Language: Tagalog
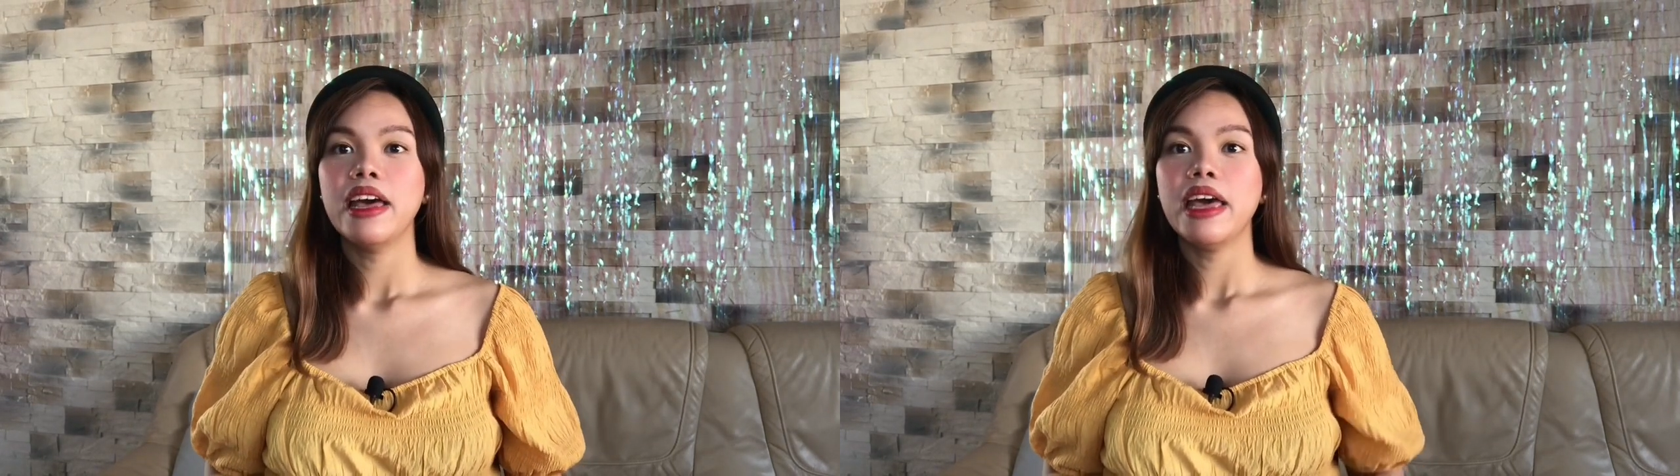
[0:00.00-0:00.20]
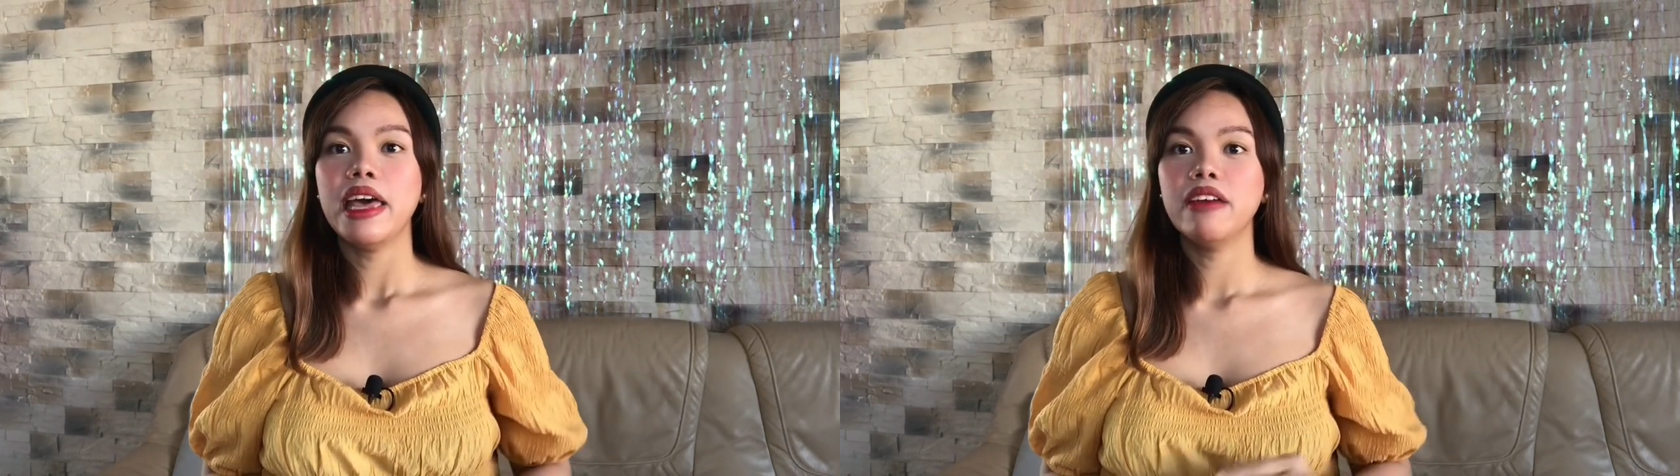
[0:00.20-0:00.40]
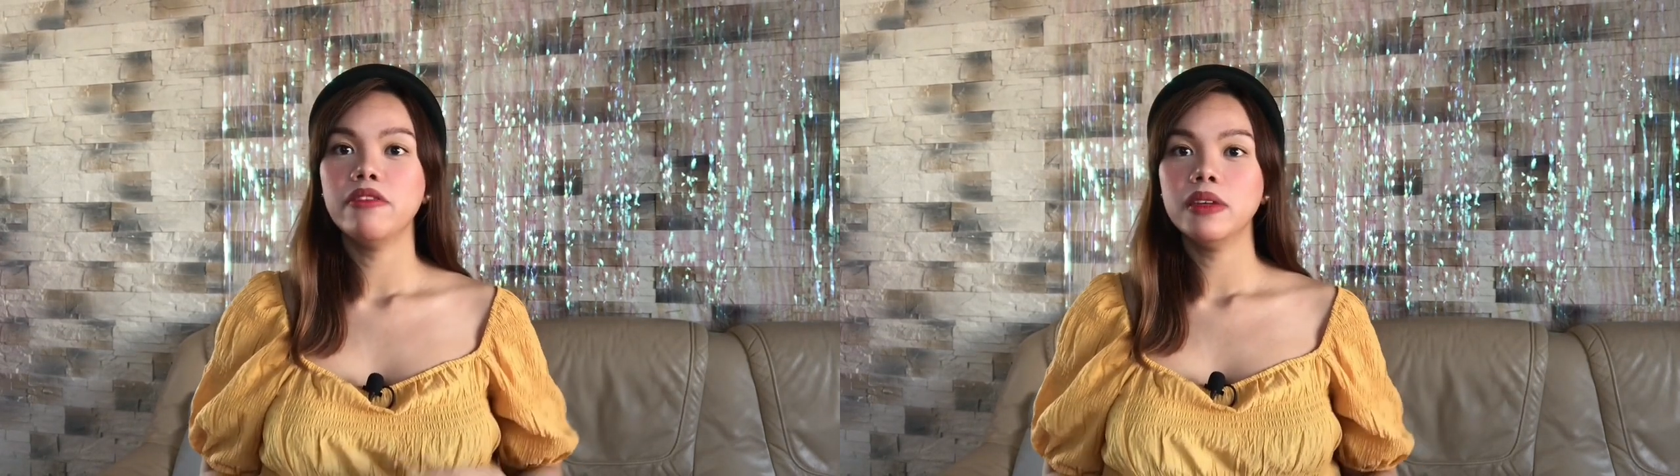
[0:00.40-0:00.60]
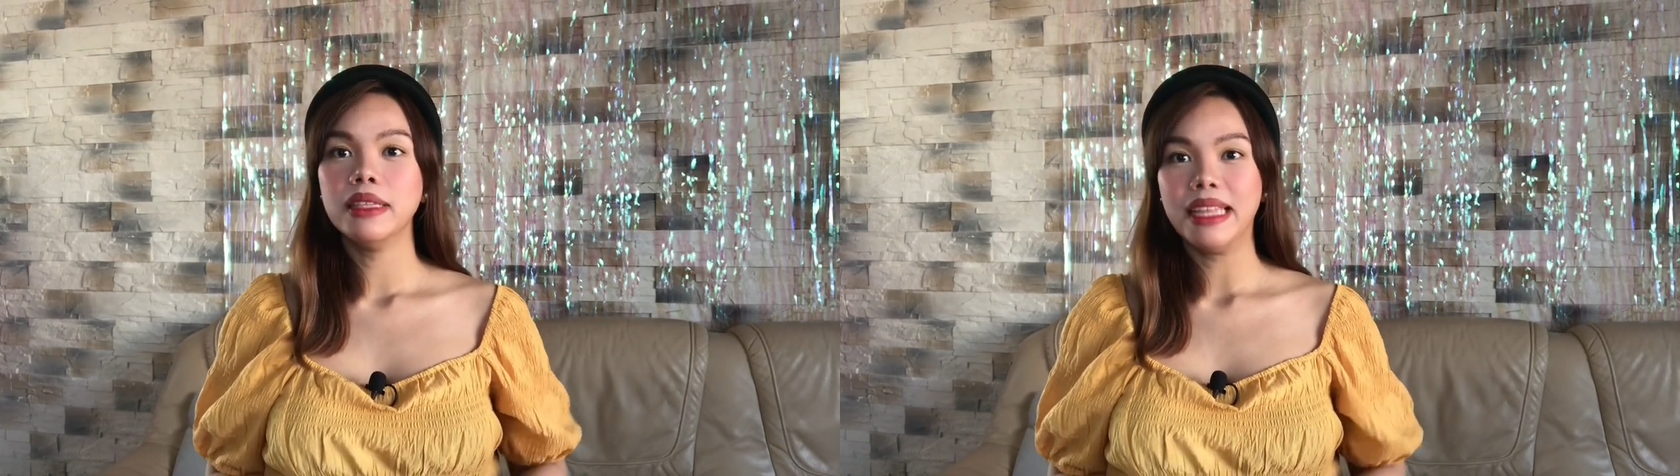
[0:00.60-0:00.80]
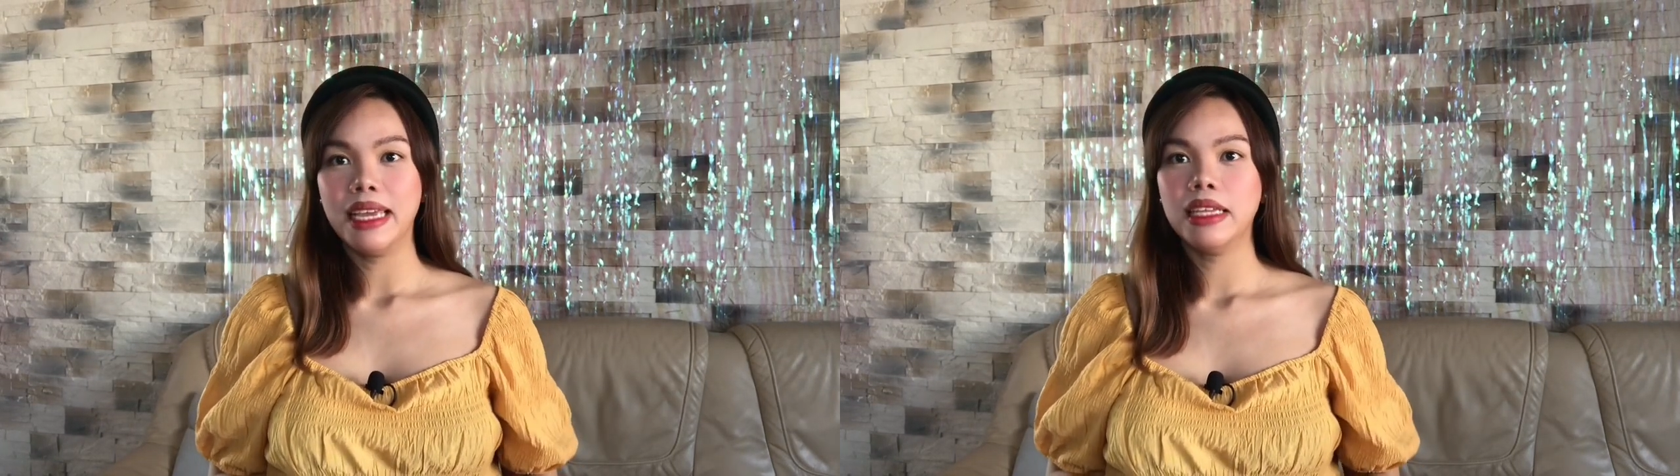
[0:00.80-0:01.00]

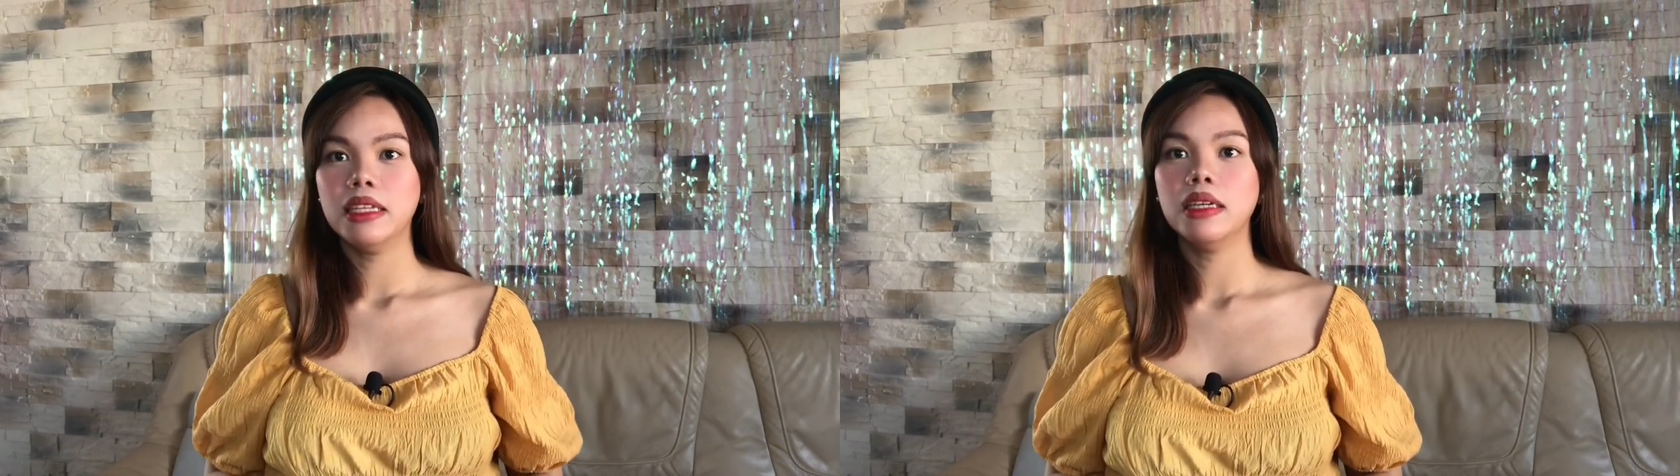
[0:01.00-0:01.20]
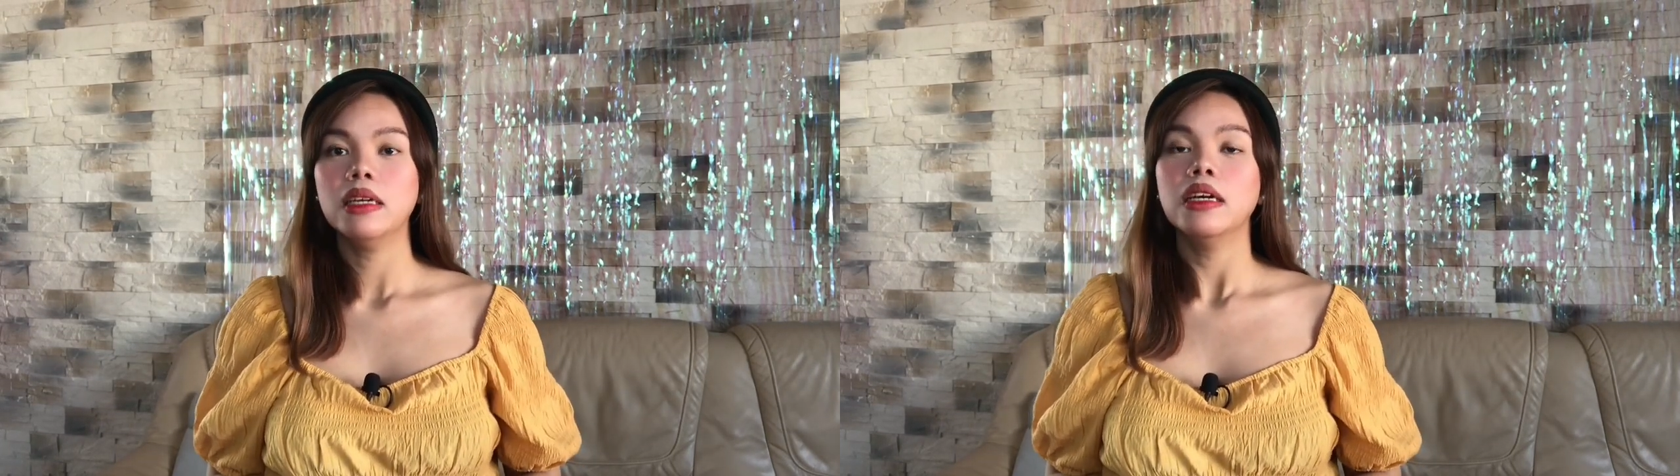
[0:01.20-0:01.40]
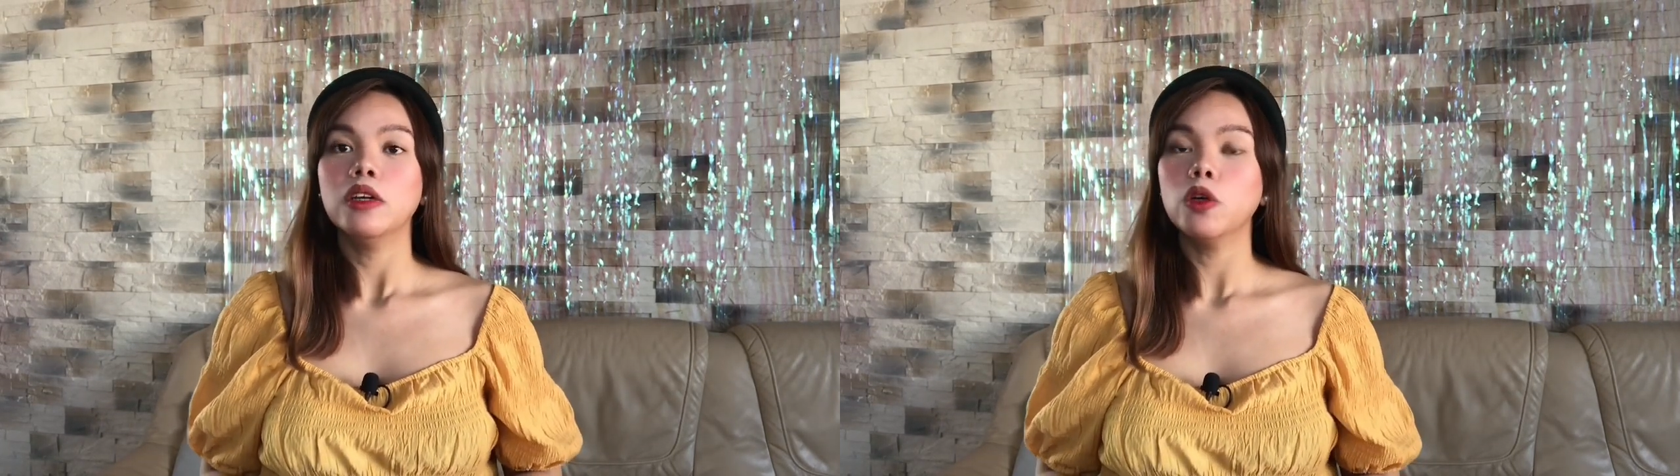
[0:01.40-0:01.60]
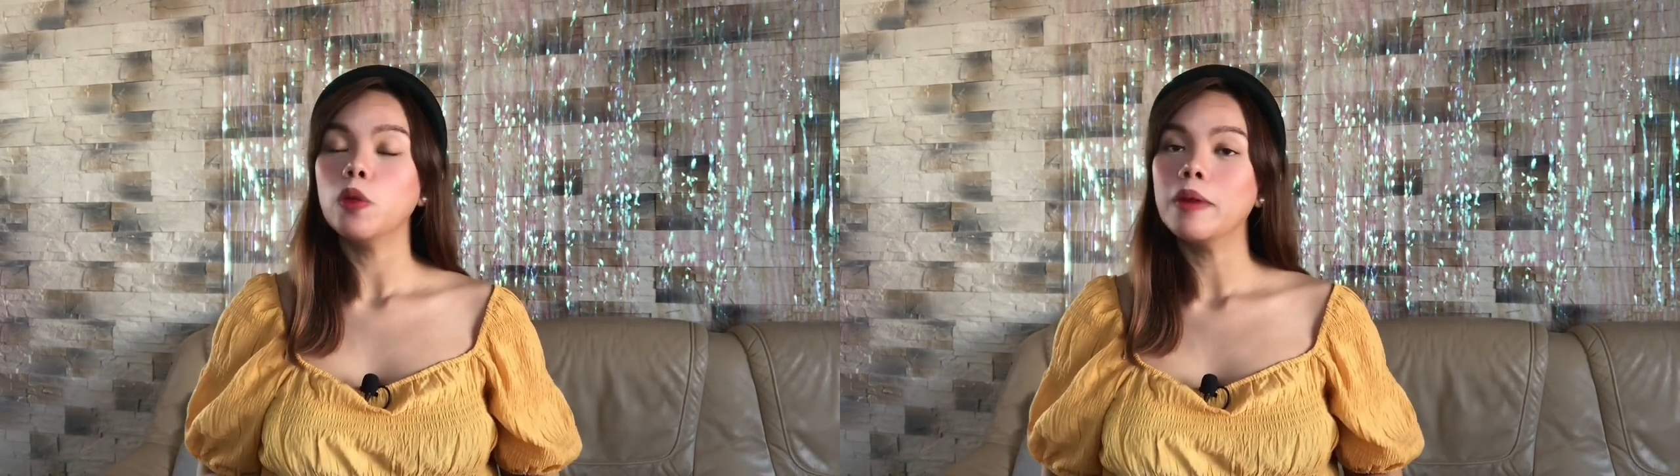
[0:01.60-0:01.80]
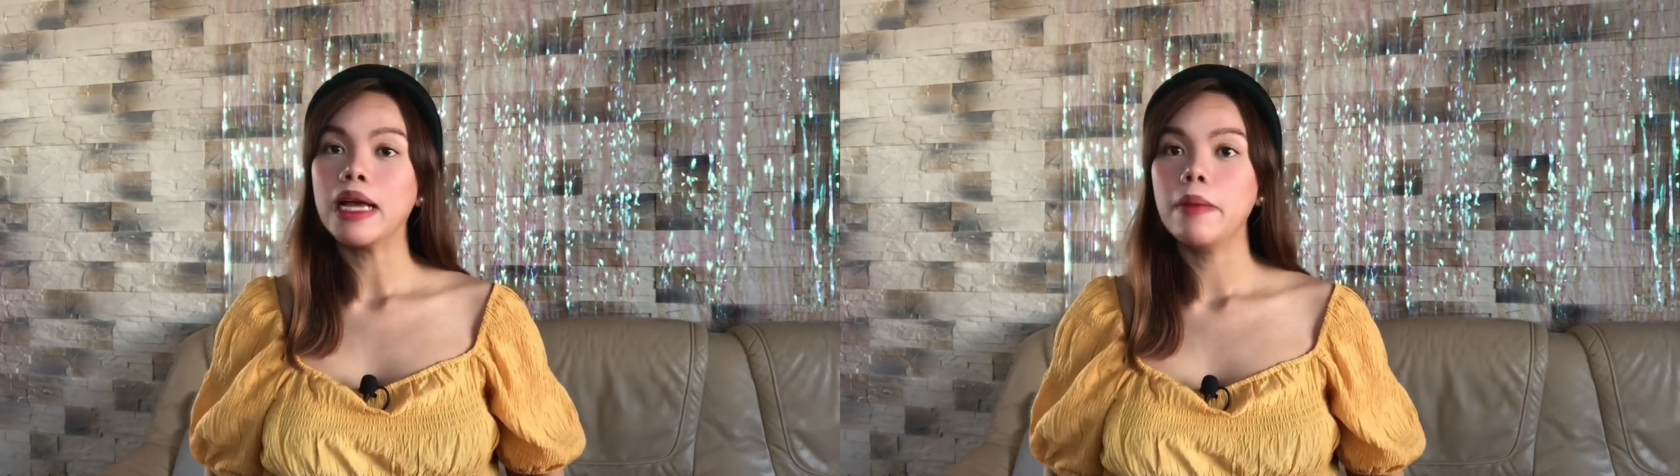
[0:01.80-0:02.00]
everyday nag
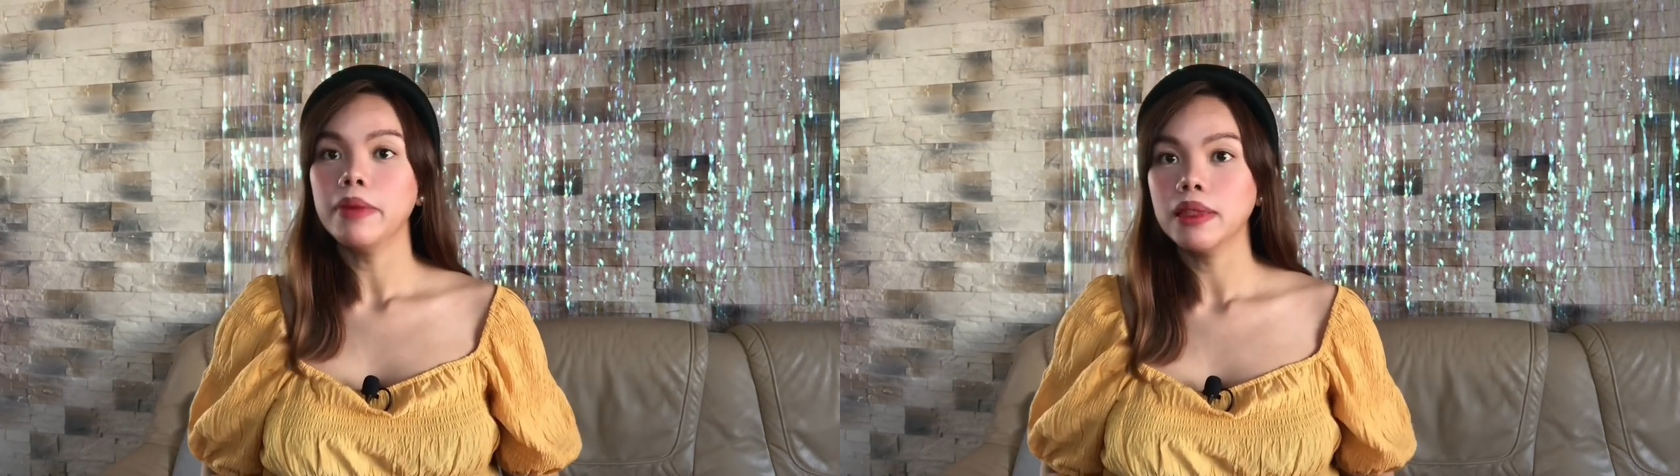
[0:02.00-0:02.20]
gumagamit